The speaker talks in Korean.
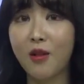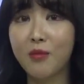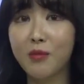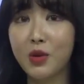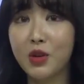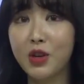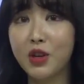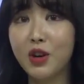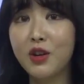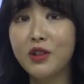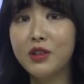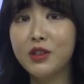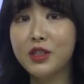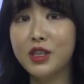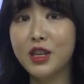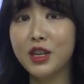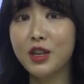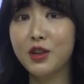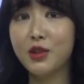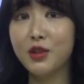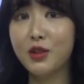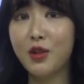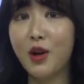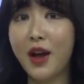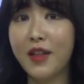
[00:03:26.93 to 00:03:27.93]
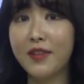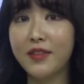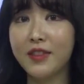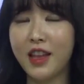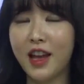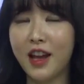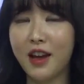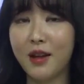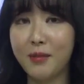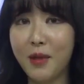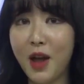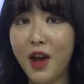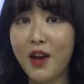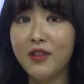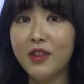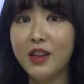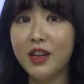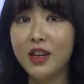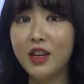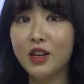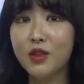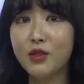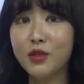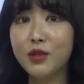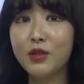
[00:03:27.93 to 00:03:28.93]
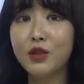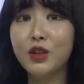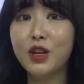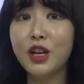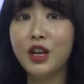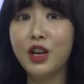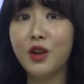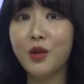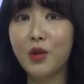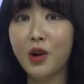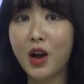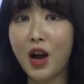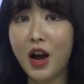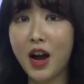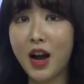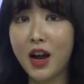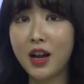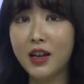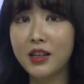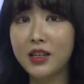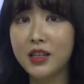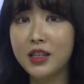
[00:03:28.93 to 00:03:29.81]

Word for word: 뭐 이런 식으로 한다면 훌리오가